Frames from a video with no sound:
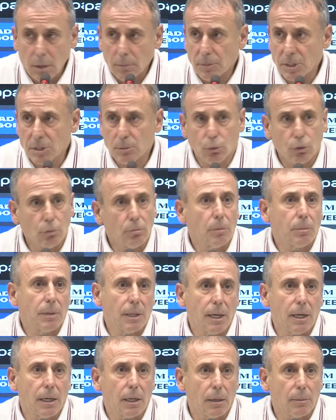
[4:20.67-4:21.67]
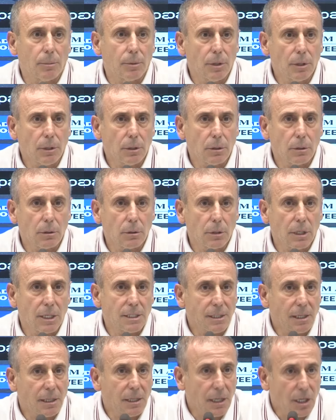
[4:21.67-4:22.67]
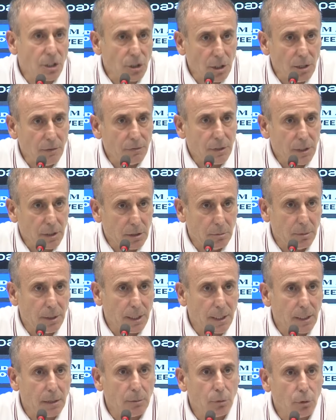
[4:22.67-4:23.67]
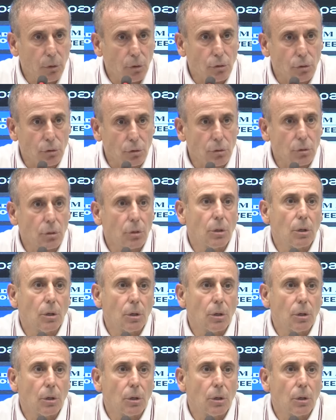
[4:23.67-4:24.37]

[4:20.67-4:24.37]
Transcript: Biz bugün bir plan yaptık. Trezeguet de geçen hafta itibariyle biliyorsunuz